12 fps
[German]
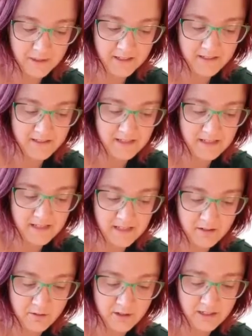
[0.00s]
brannte sich die
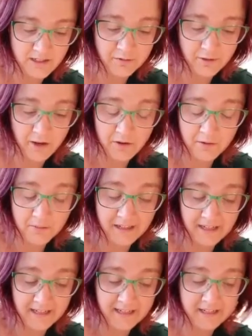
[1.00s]
Erinnerung an die Frau in
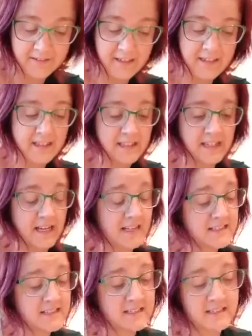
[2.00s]
meiner Eingeweide, die ich
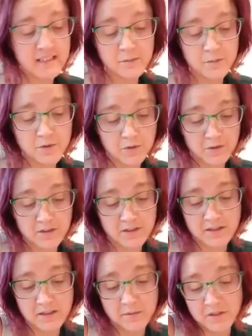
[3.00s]
einst geliebt
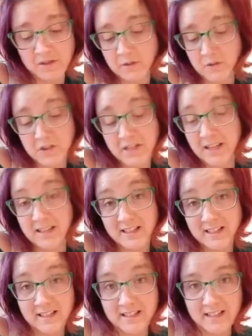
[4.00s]
und die mich so
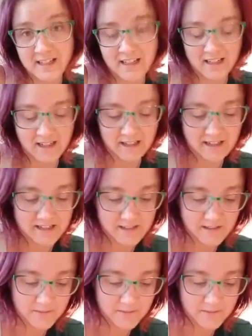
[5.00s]
schändlich hintergangen hatte.